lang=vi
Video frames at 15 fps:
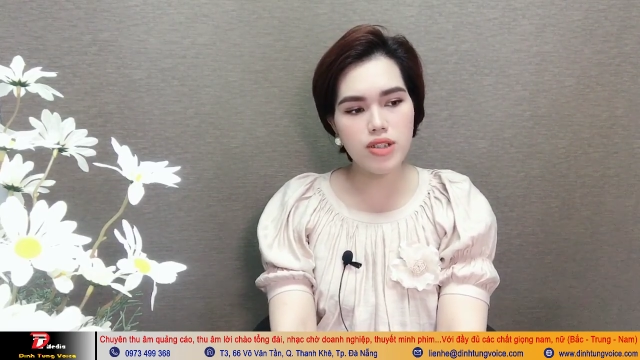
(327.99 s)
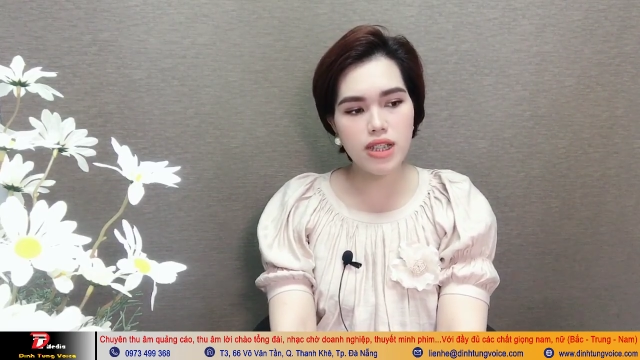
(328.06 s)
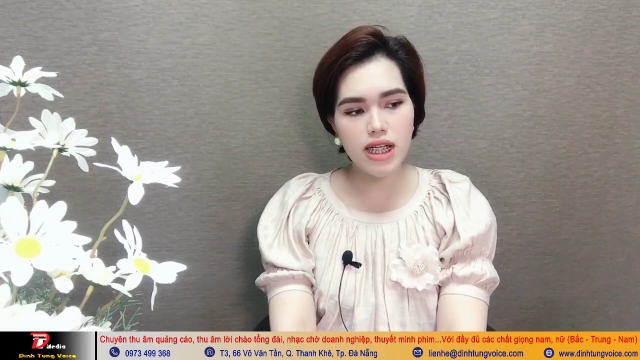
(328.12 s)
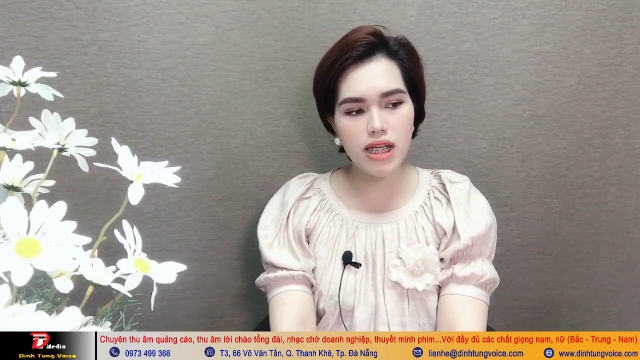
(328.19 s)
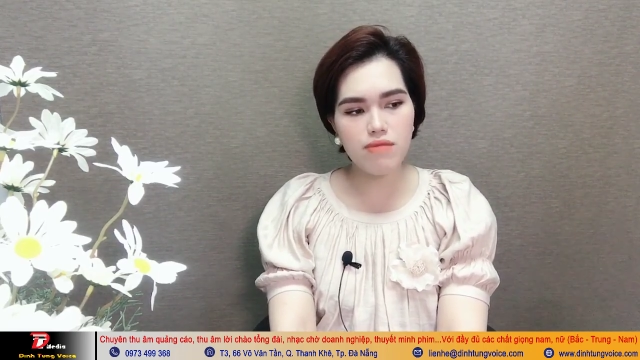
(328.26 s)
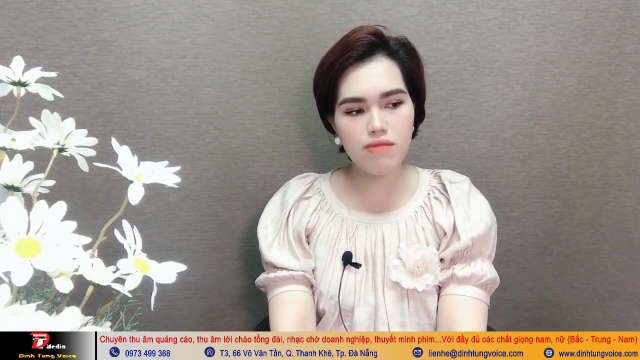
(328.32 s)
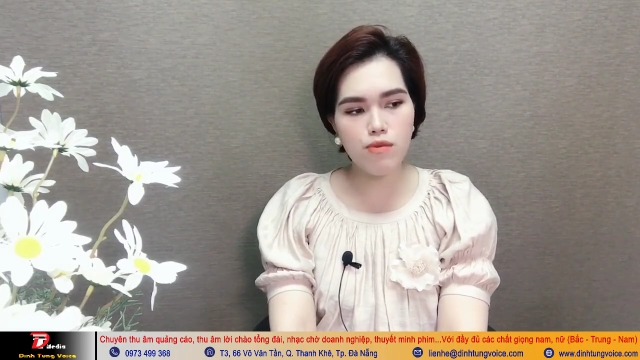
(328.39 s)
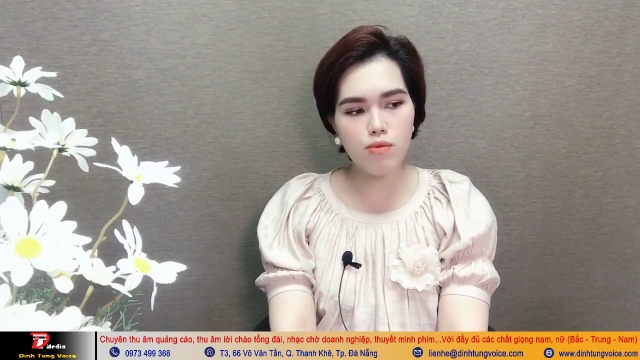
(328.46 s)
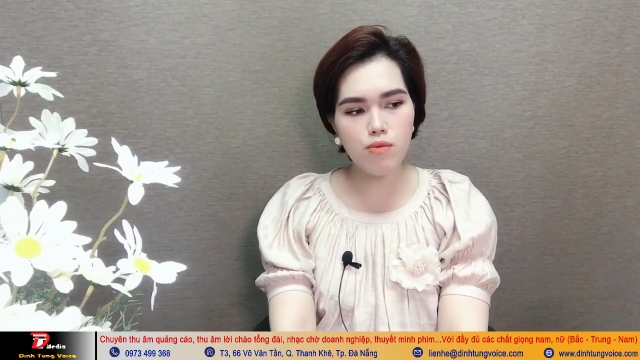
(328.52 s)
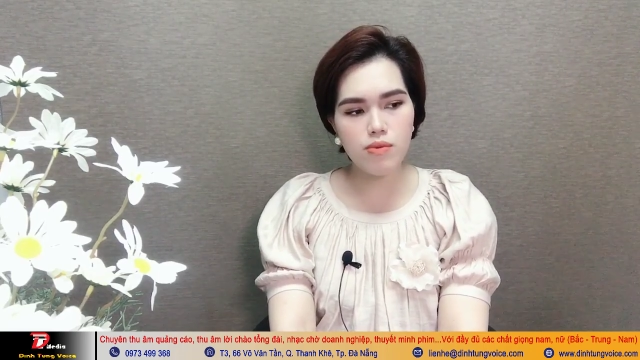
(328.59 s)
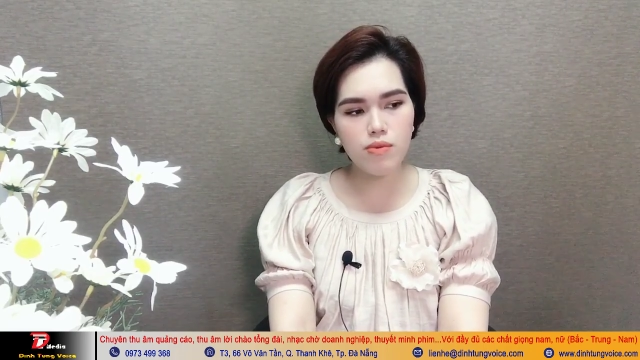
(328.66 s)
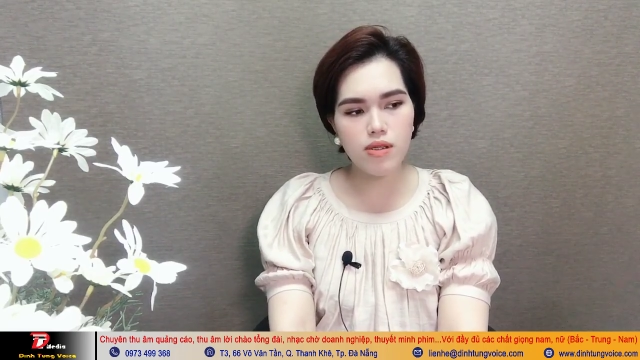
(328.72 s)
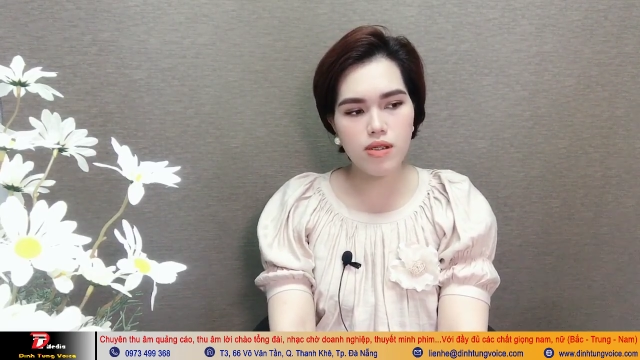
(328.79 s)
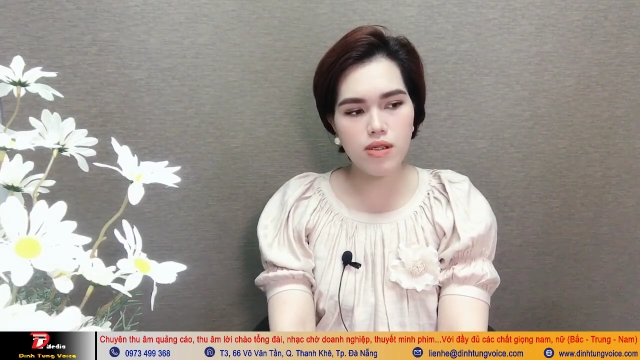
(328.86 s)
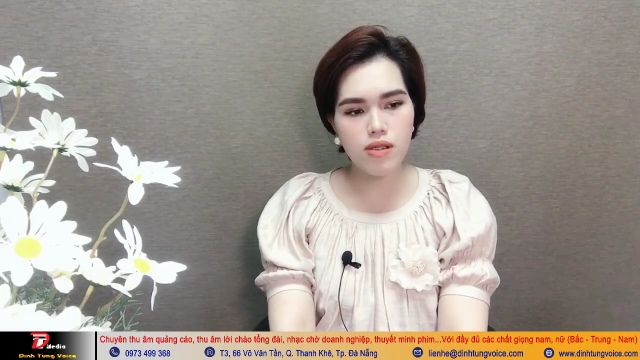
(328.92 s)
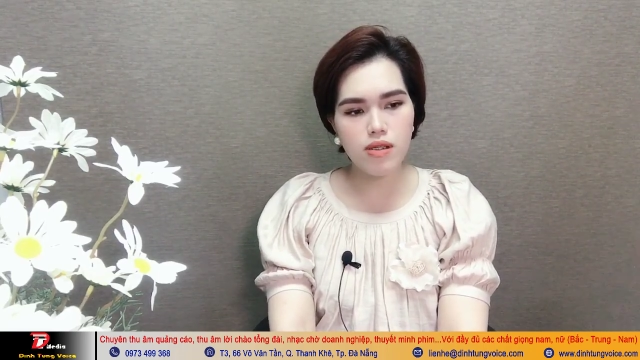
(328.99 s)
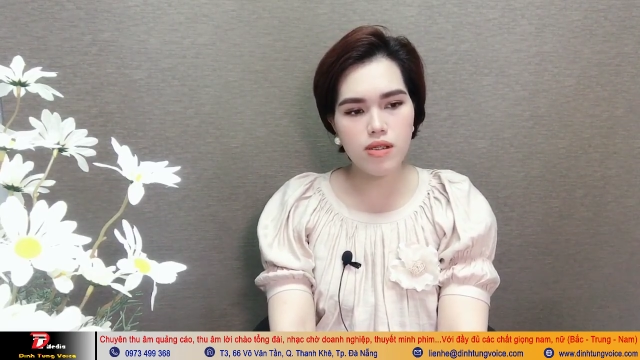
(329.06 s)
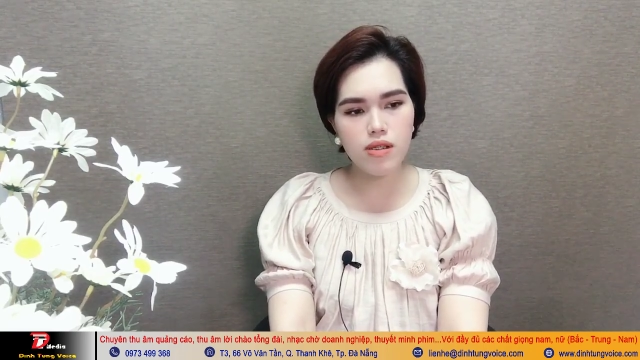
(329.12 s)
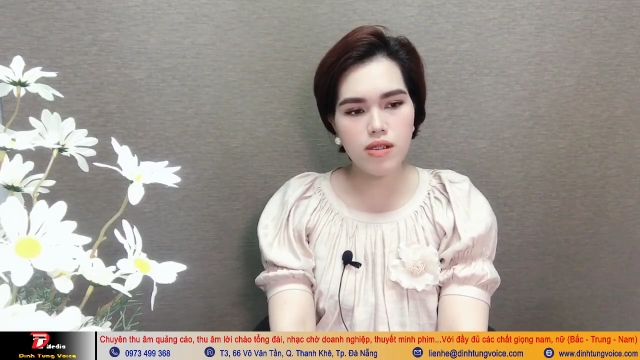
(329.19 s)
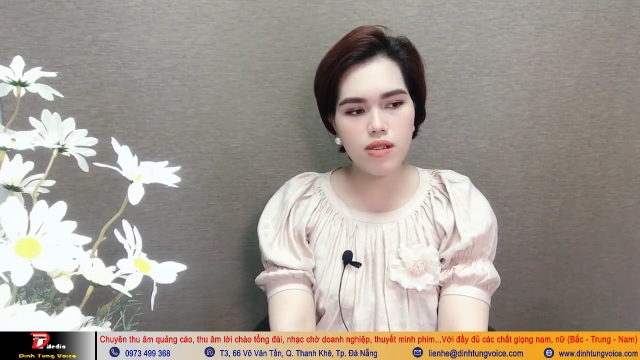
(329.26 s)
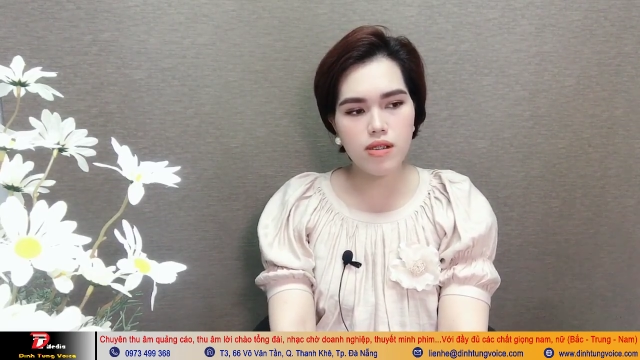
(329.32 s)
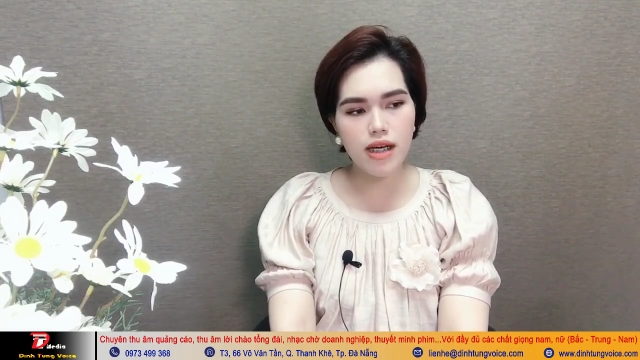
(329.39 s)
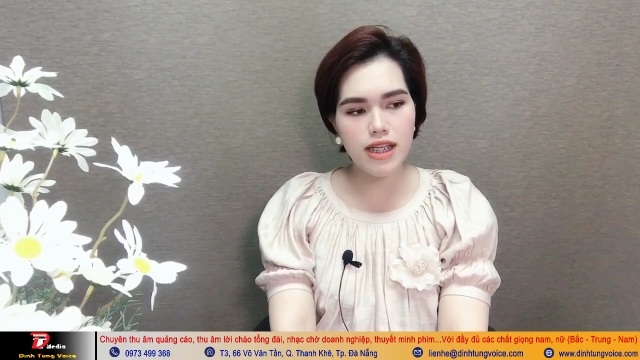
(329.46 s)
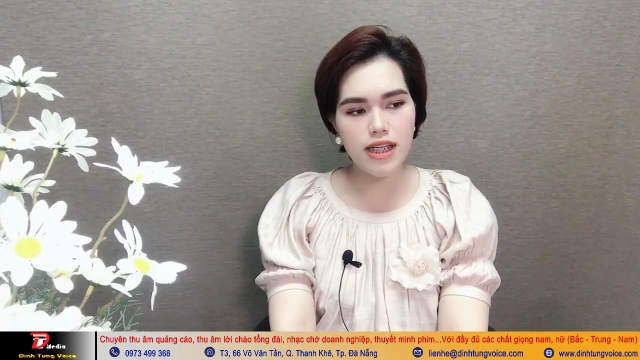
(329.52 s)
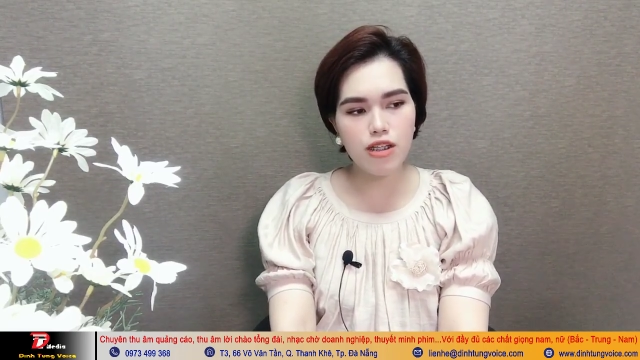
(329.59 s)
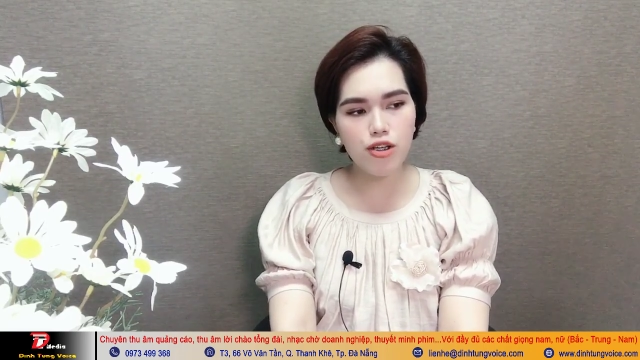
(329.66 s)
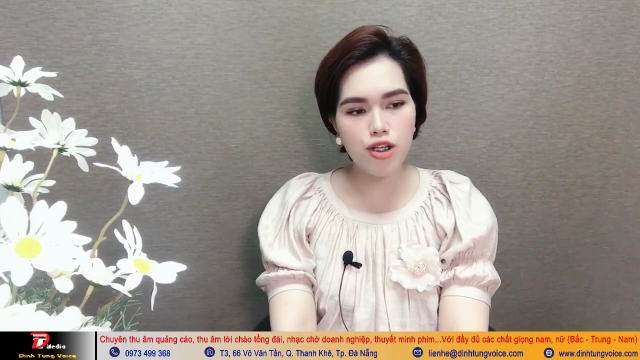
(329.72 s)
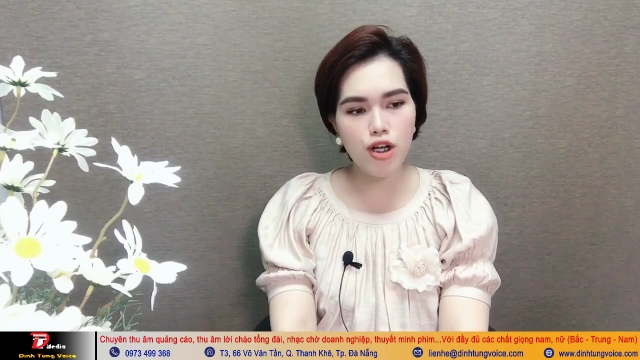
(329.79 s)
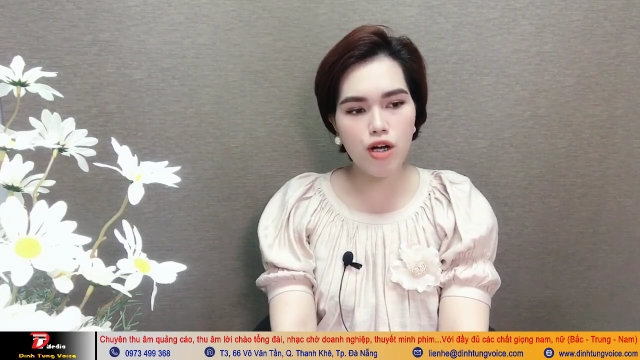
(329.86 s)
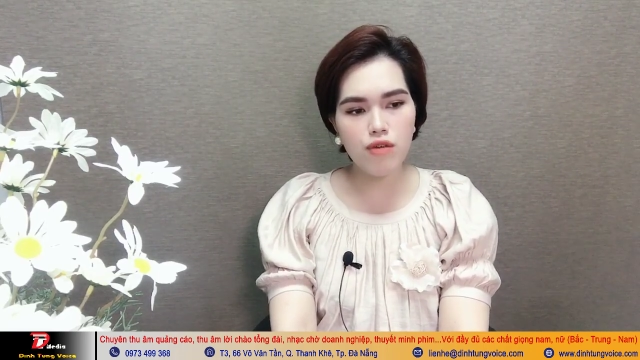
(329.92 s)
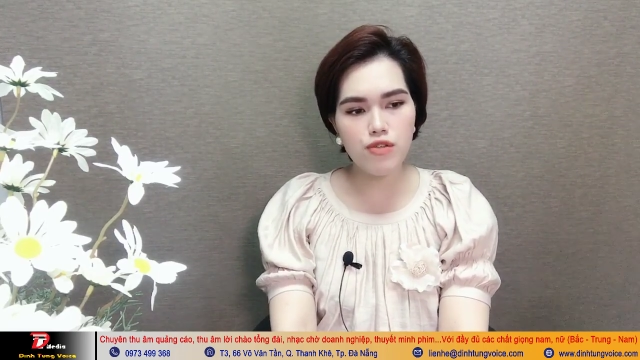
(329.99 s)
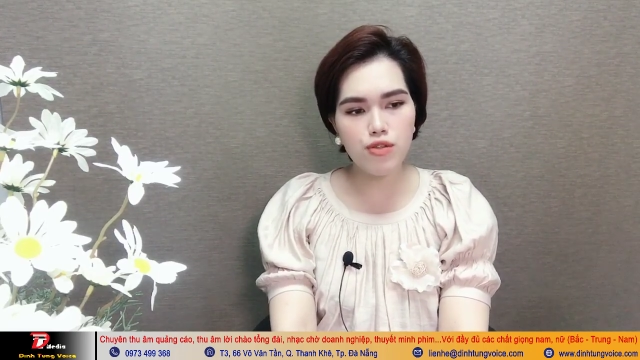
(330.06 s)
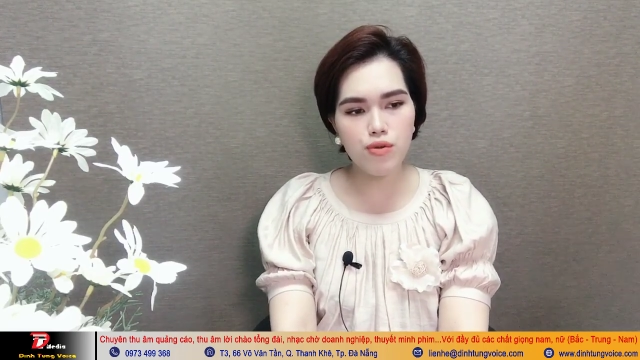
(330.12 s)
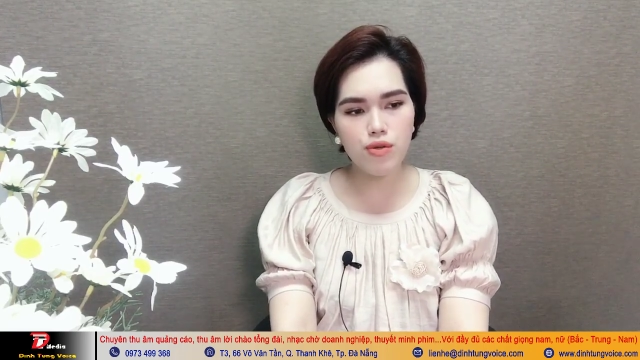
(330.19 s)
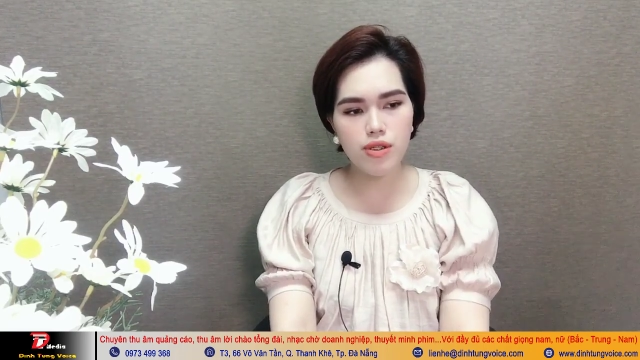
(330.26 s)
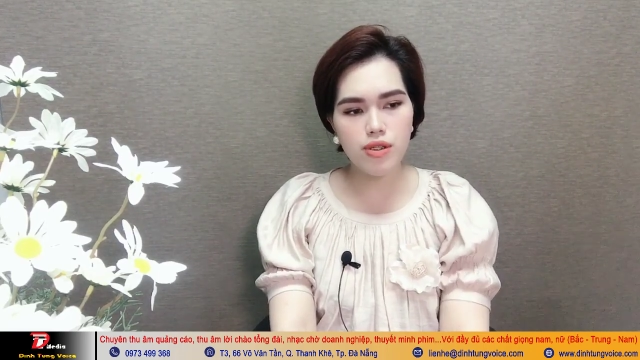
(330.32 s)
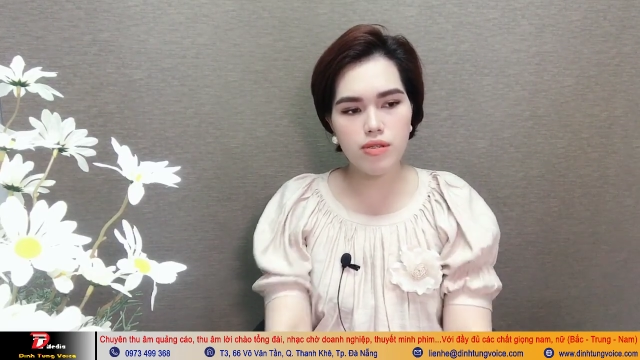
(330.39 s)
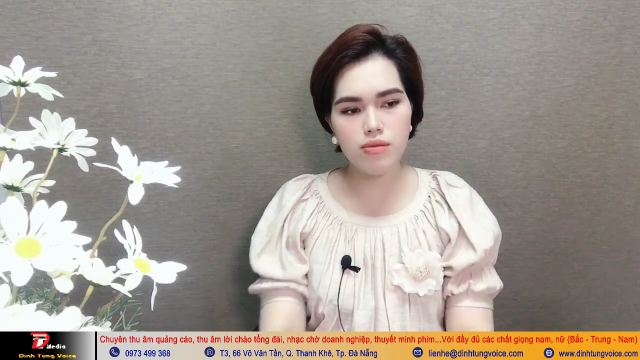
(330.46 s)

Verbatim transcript: rất hạnh phúc, anh nói nhỏ với tôi: